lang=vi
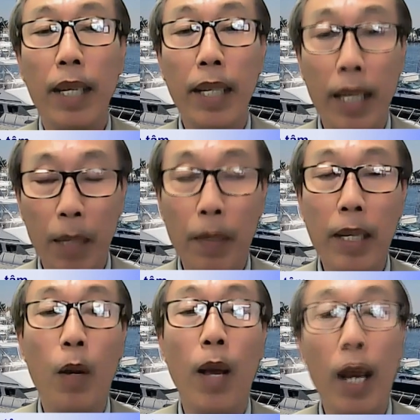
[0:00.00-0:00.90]
cái này thì
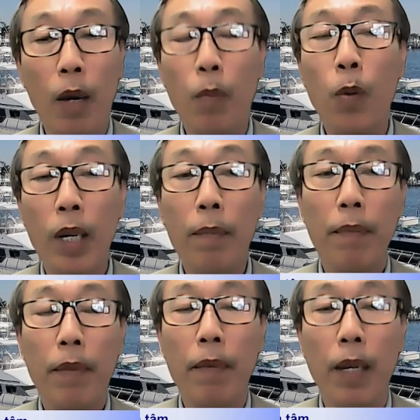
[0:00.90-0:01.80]
bên Đài Loan họ muốn lắm
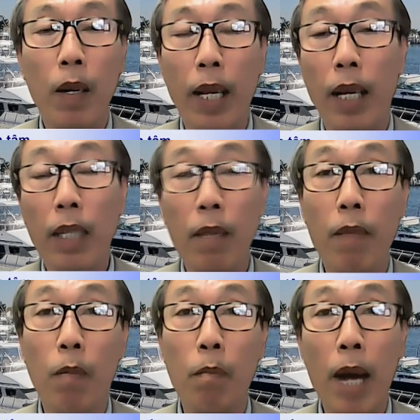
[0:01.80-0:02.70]
và có lẽ trong
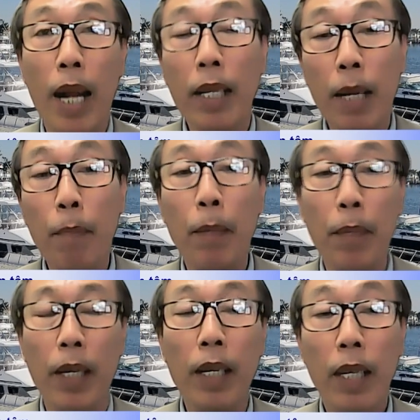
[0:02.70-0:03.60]
vòng 3 đến 5
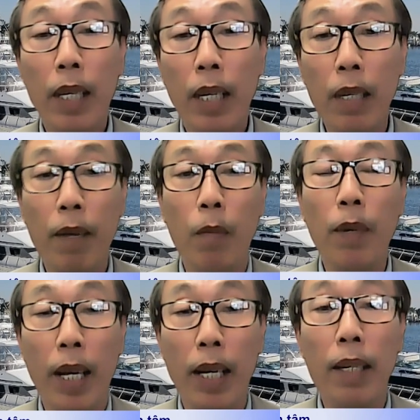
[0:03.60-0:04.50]
năm nữa hy
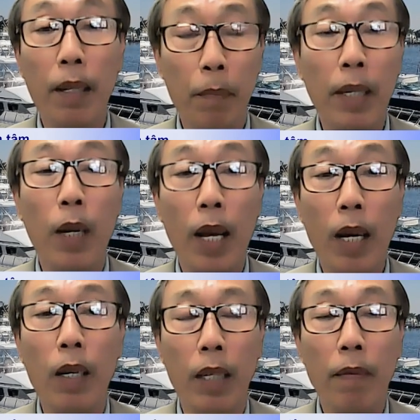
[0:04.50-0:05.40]
vọng là bên Đài
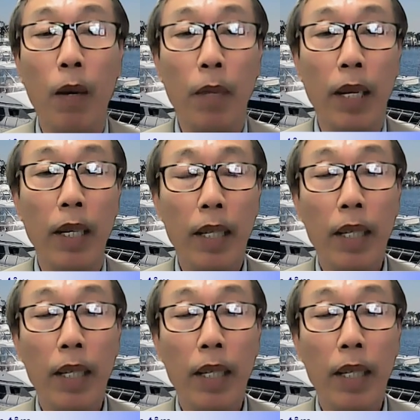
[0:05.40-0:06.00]
Loan họ hy vọng là